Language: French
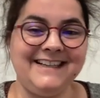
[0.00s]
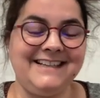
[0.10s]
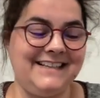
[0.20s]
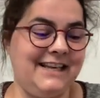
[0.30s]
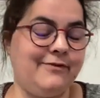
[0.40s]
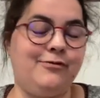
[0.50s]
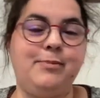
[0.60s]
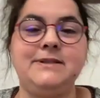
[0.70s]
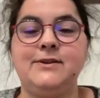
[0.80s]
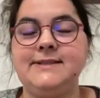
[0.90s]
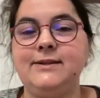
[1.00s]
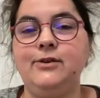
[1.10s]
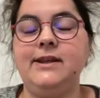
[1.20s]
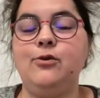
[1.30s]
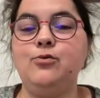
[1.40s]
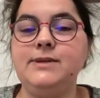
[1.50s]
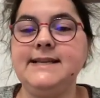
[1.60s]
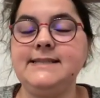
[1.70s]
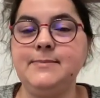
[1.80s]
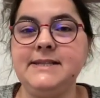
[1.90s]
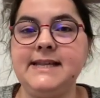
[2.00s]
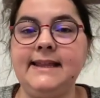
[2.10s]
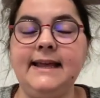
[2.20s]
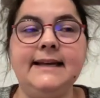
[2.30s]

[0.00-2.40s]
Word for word: et qu'il ne faut pas sortir en ayant oublié ses mitaines.